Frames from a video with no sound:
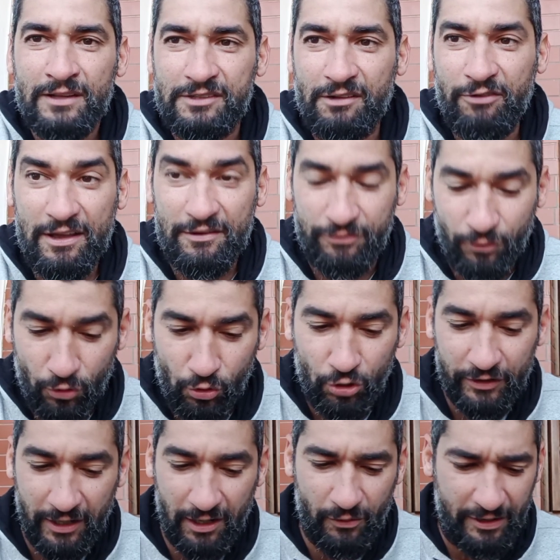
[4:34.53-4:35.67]
Você vai, vou,
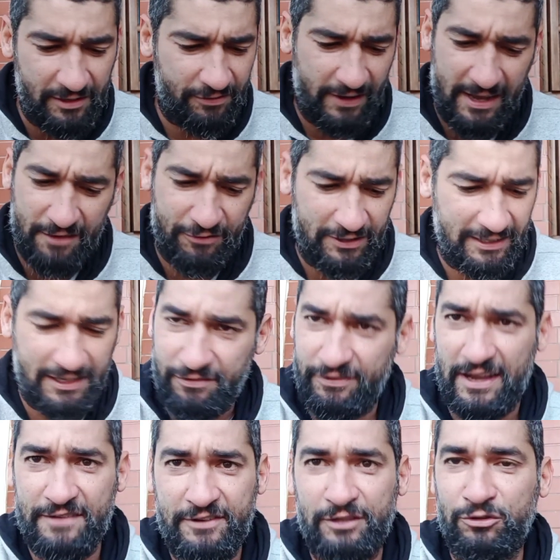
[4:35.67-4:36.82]
não, ele vai, fala que
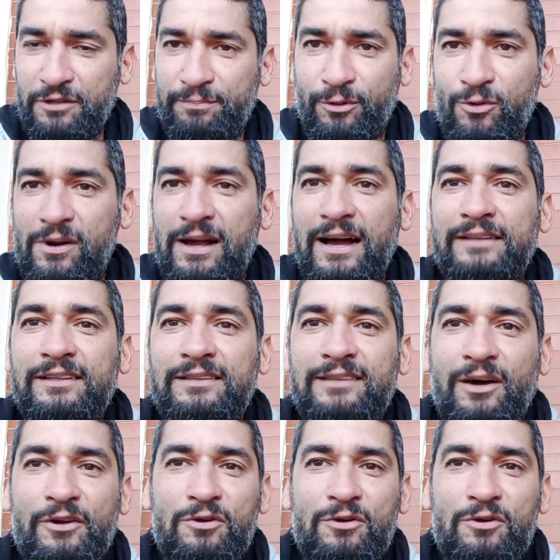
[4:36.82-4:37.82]
vai, fica todo empolgado e tal.